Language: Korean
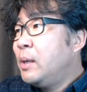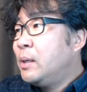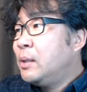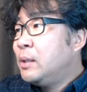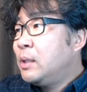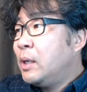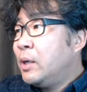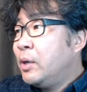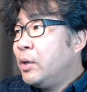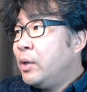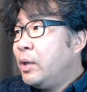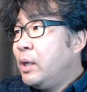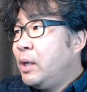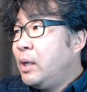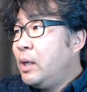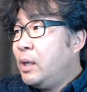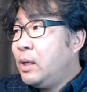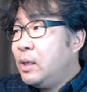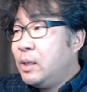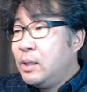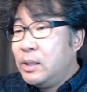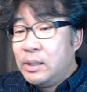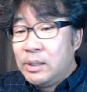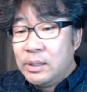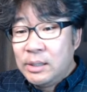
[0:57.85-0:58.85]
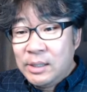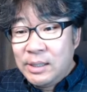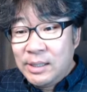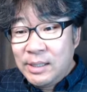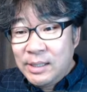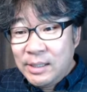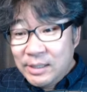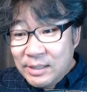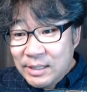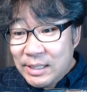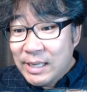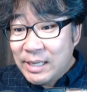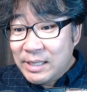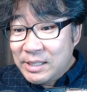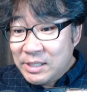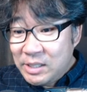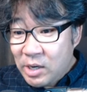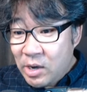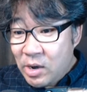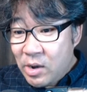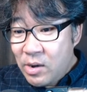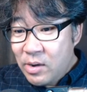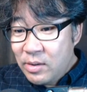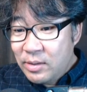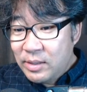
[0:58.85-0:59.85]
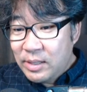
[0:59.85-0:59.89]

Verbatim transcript: 당연히 디귿자겠죠.